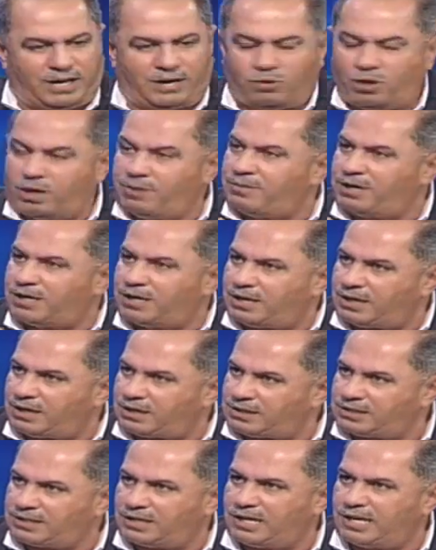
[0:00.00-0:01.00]
عوامل
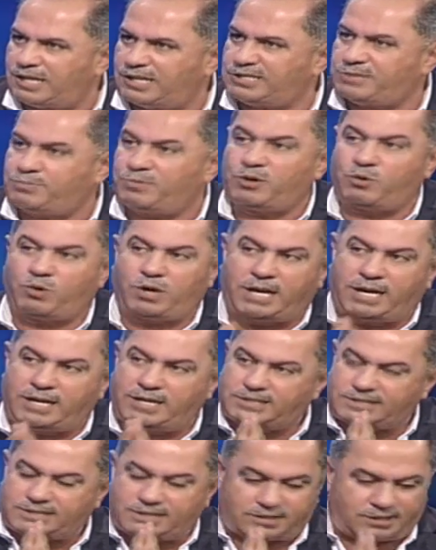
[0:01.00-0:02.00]
خلقتها الازمه ولا
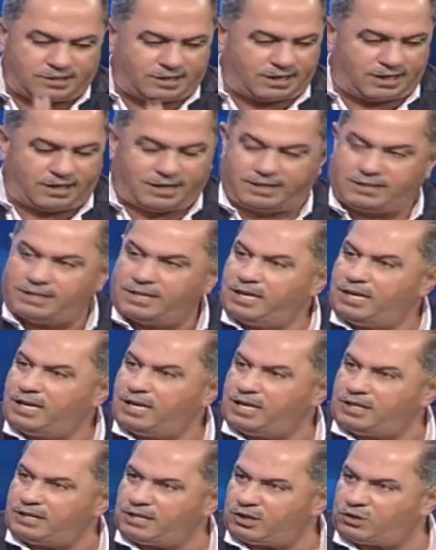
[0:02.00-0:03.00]
يستطيع احد
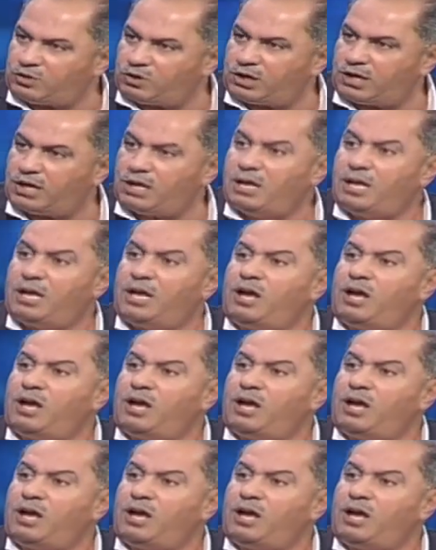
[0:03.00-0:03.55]
ان ينكرها